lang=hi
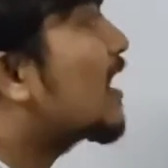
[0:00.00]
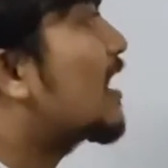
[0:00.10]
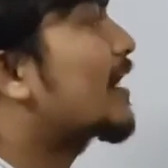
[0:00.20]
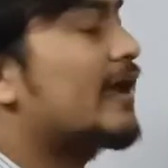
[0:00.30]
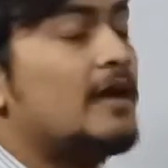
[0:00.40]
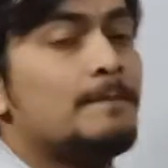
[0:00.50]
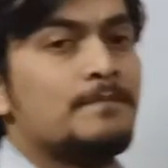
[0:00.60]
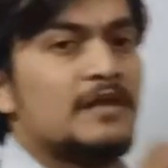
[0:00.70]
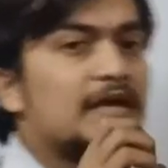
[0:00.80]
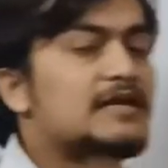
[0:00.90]
कहा गया
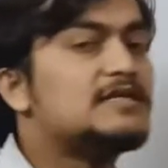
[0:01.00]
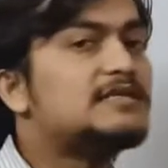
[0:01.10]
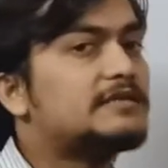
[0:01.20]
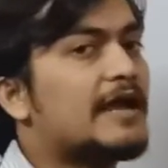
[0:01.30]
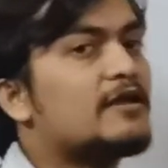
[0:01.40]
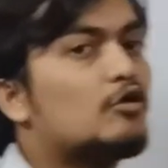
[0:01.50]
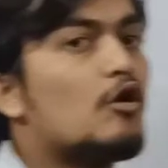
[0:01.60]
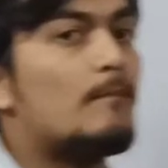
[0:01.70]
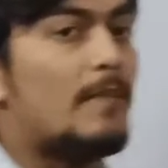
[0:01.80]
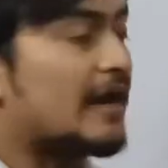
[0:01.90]
है इस टेंट
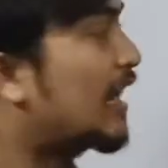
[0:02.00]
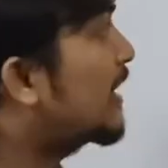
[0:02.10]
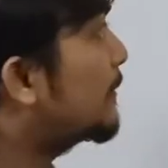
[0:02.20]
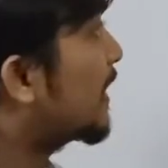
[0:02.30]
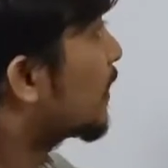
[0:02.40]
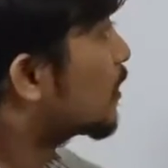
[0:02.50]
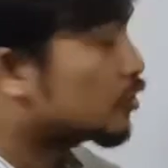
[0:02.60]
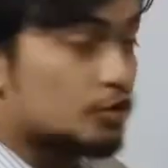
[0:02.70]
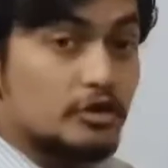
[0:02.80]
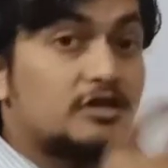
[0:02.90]
को बनाने में
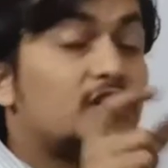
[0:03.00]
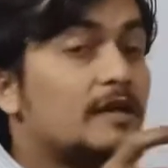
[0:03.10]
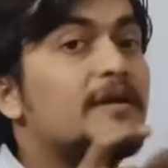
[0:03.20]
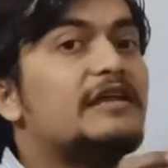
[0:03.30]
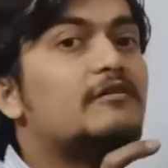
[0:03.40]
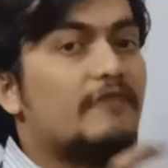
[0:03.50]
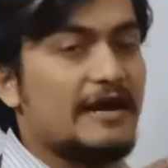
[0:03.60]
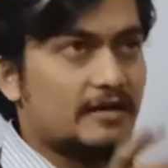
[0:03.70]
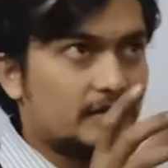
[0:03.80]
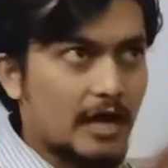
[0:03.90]
जो थ्री मीटर
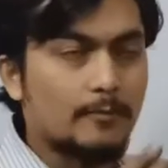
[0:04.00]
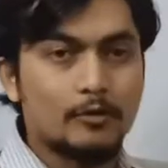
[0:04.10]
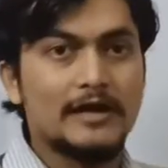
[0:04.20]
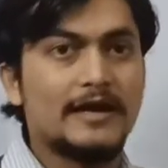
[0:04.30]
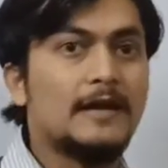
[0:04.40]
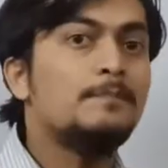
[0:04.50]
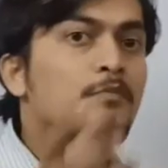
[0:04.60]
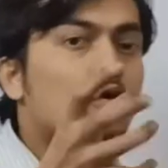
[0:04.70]
वाइड तारपुलिन है